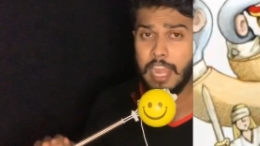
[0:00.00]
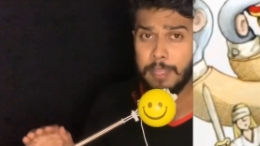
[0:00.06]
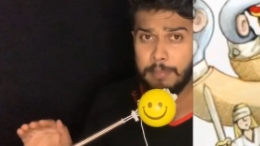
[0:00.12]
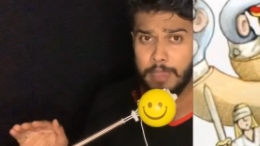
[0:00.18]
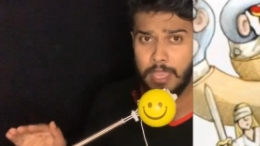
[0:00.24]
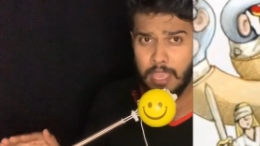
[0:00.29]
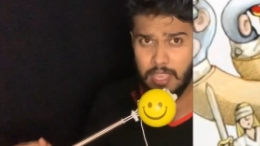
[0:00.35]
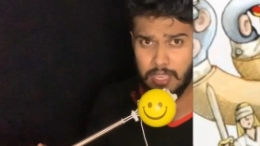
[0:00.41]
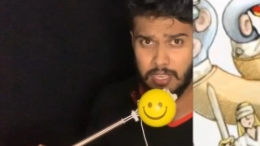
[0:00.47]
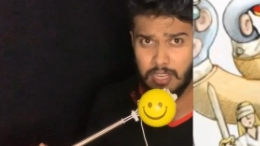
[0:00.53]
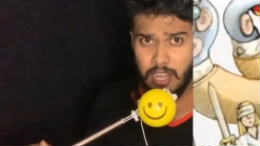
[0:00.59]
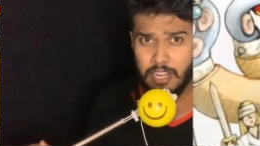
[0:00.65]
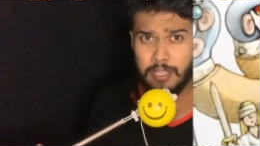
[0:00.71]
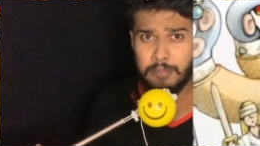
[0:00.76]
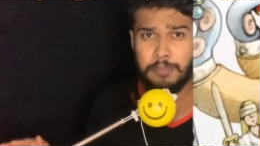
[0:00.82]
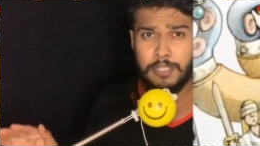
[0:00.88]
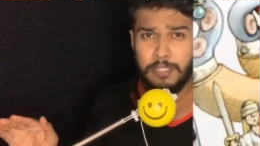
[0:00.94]
அடிமையாக
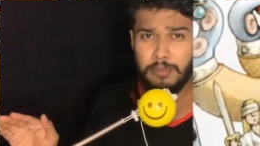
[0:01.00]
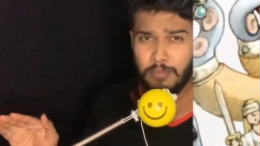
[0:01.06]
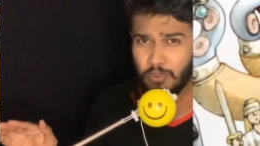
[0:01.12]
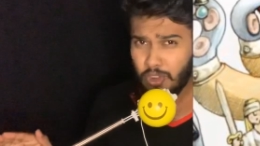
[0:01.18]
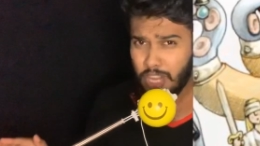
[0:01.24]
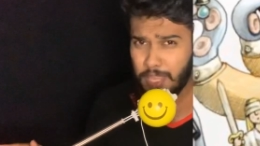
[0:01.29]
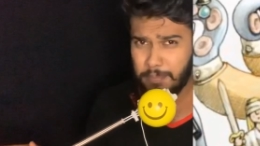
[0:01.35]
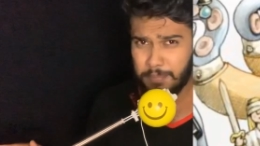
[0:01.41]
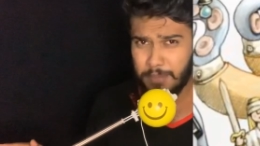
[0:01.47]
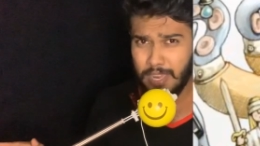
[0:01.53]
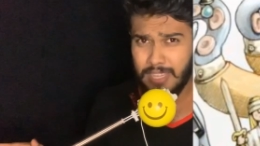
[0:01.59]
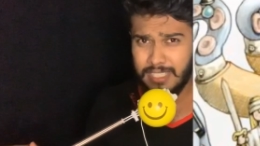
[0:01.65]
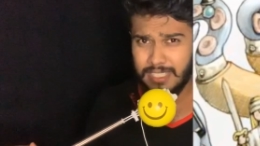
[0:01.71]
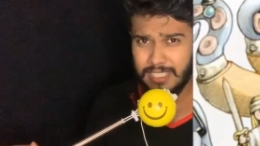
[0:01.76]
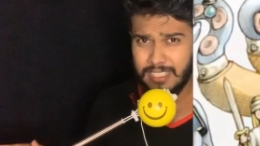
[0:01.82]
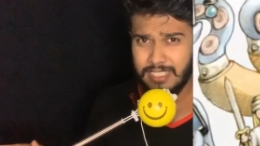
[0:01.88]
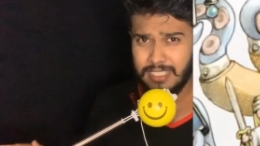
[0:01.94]
காணப்படும்
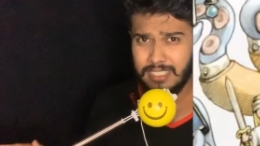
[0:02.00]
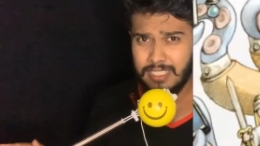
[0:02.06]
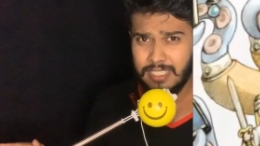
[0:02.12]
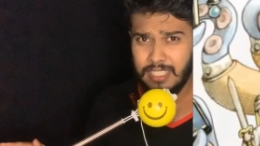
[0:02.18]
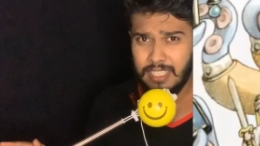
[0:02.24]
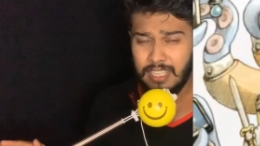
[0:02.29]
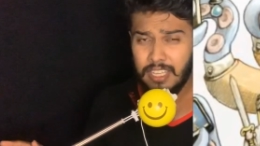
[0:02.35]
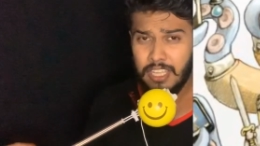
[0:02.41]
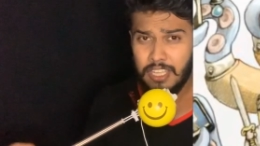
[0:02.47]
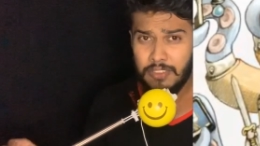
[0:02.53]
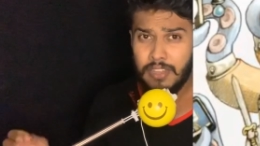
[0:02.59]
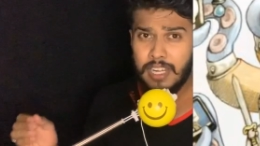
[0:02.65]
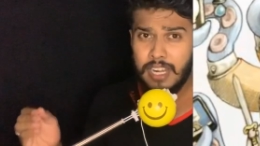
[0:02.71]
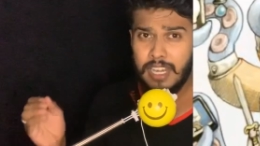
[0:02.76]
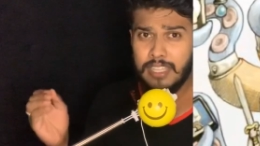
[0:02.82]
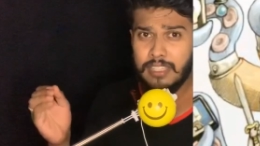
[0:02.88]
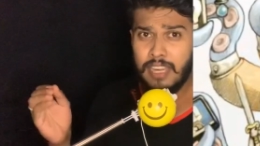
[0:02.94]
உழைப்பாளிகள்
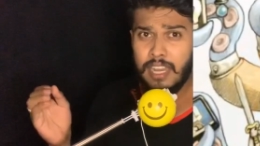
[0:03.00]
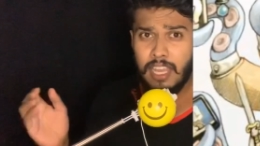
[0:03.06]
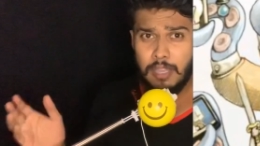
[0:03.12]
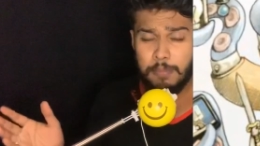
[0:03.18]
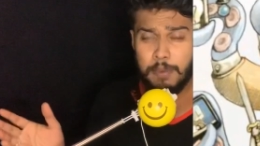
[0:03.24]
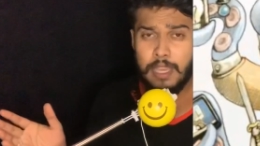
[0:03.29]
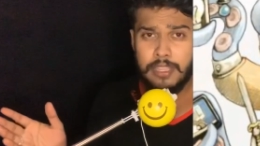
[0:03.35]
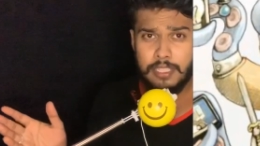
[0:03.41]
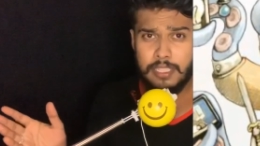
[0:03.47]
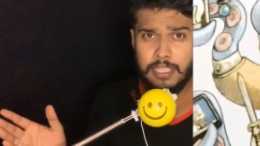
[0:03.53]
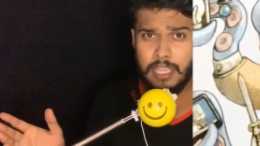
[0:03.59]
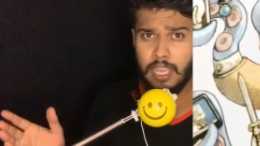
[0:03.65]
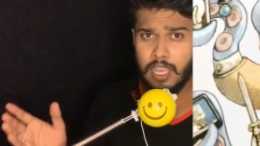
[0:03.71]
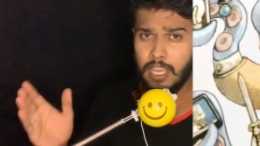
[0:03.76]
இவர்களை தான் நாங்கள் பார்த்துருக்காங்க